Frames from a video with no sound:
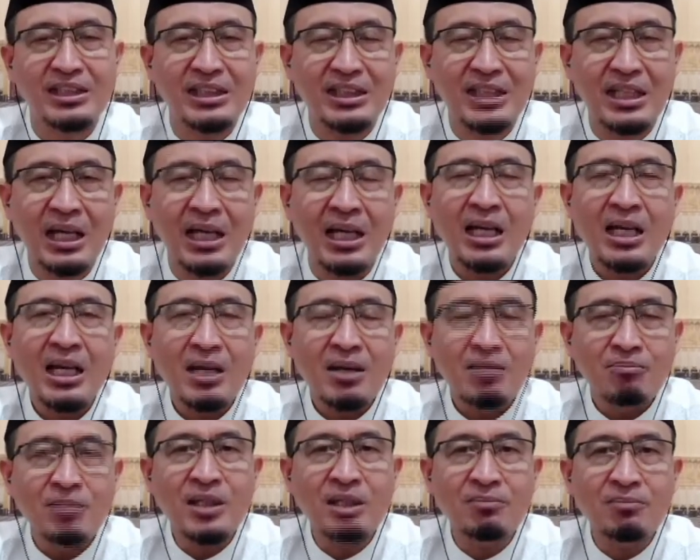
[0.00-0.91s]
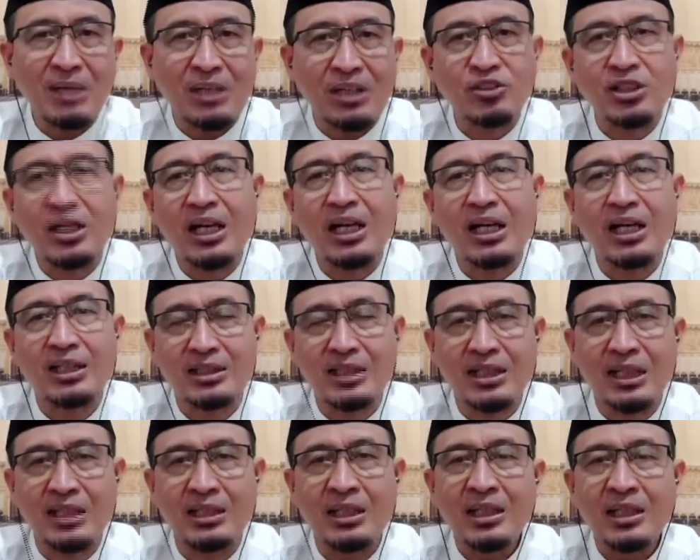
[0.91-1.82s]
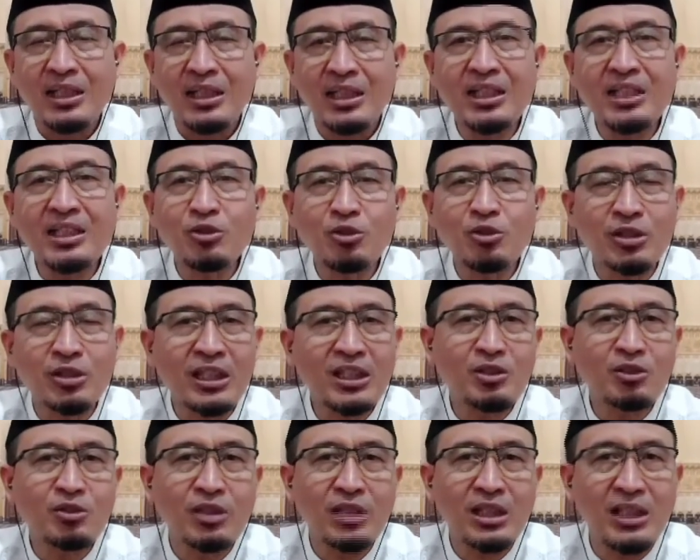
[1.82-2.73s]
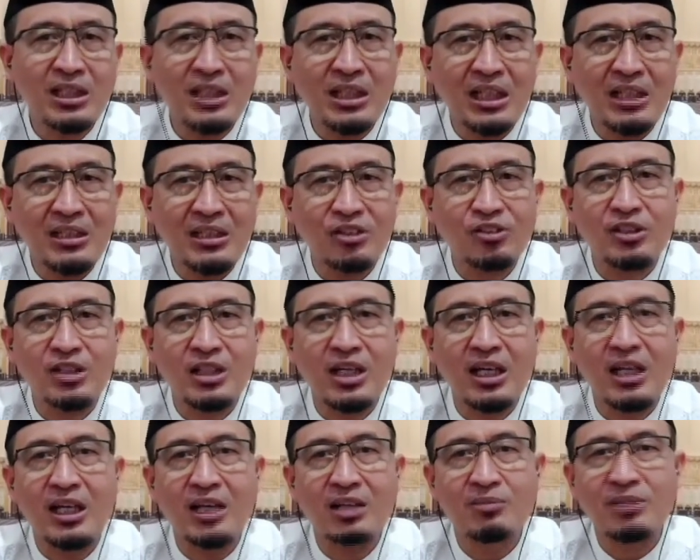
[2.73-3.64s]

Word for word: tidak memaslahatkan. In uridu illal islaha